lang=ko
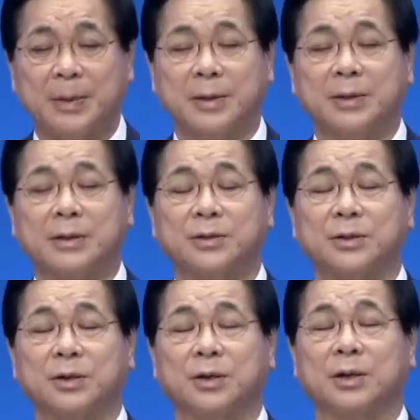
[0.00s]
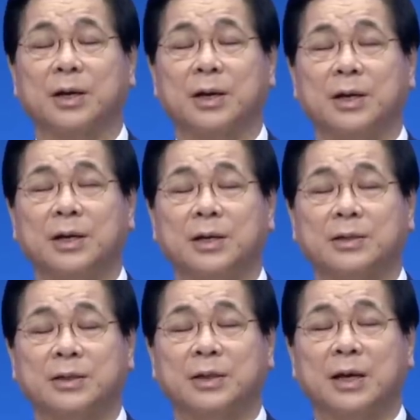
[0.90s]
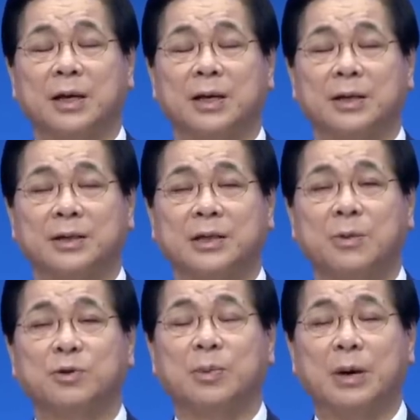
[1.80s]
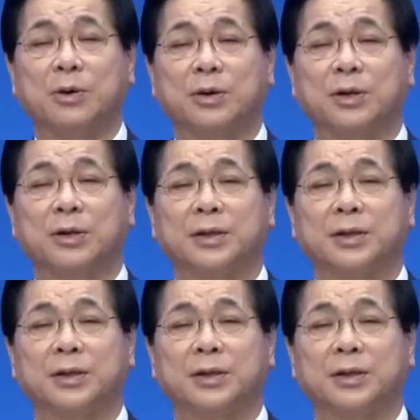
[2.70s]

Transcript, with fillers: 그런데 성경은 이 참소받고 있는